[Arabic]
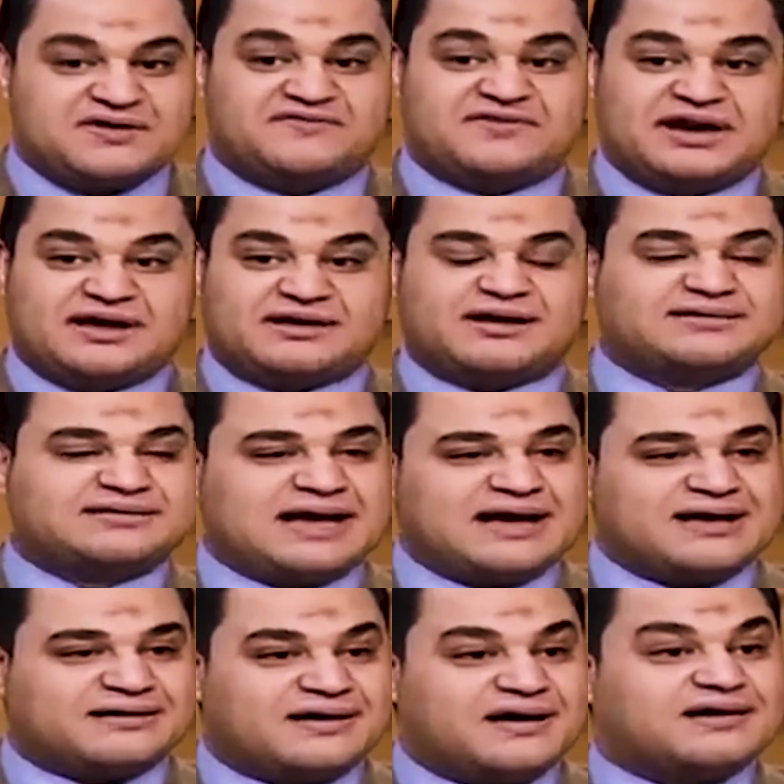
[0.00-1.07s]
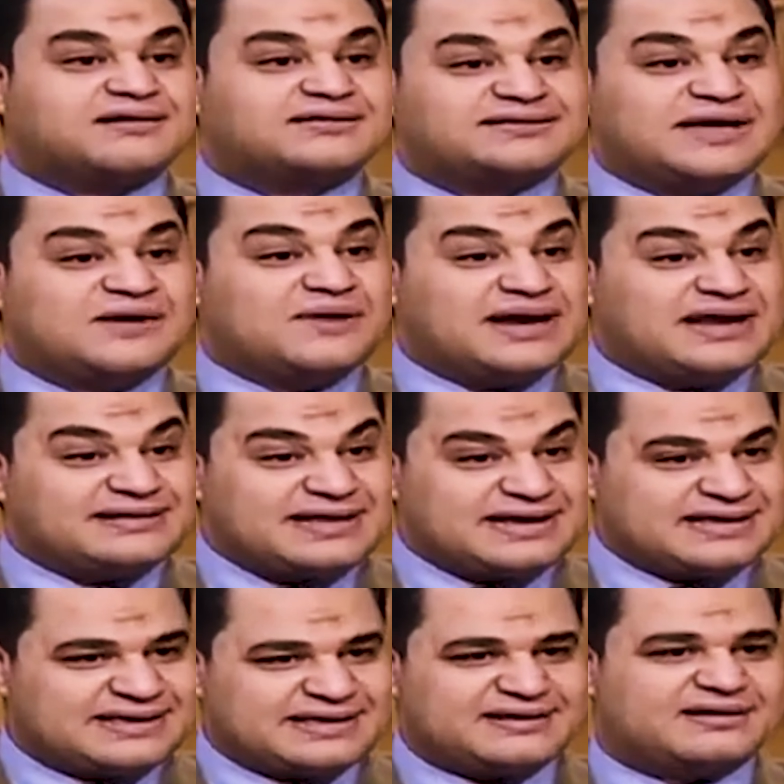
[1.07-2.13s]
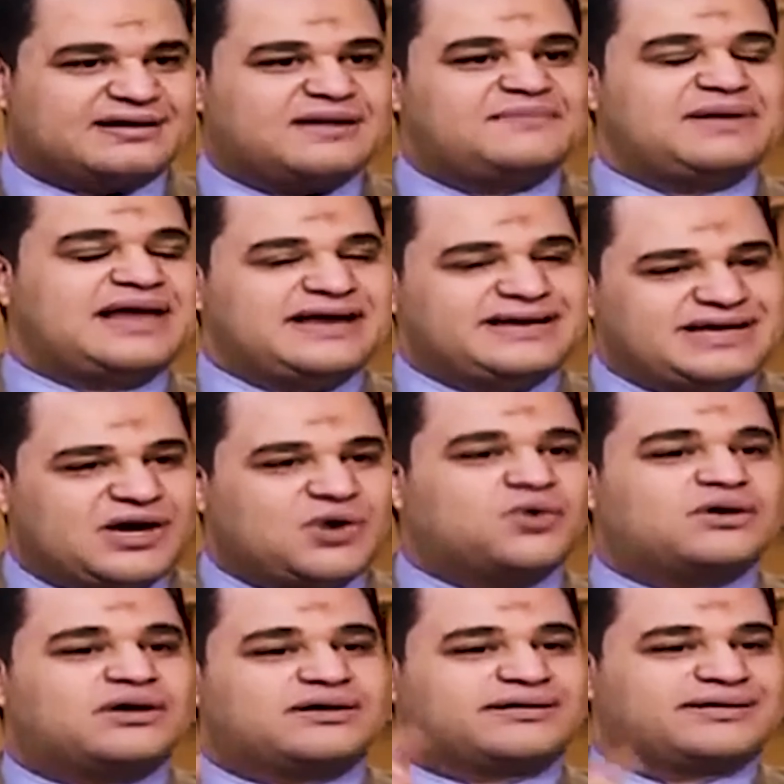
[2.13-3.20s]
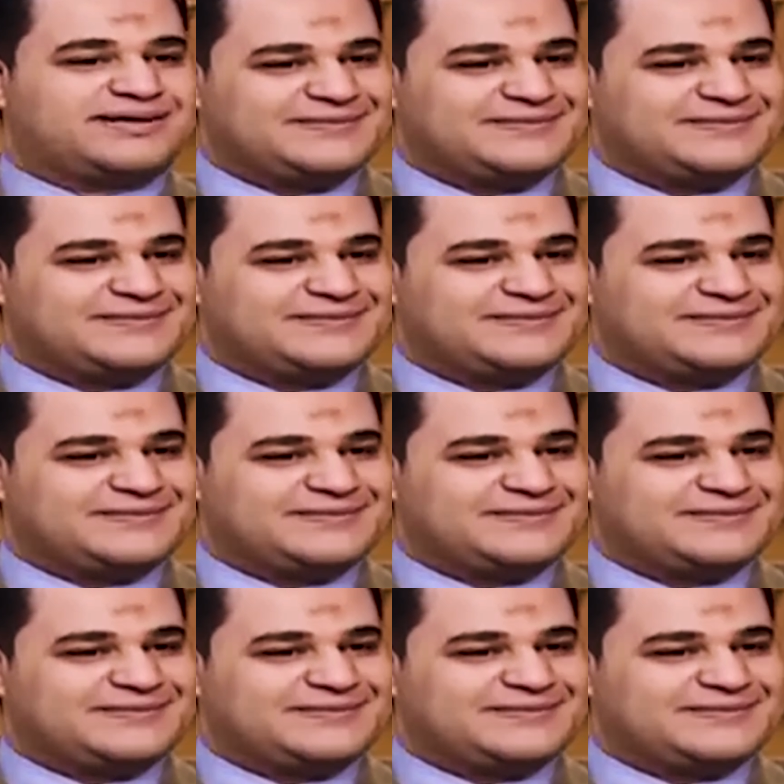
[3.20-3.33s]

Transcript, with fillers: فلقد عققت ولدك قبل أن يعقك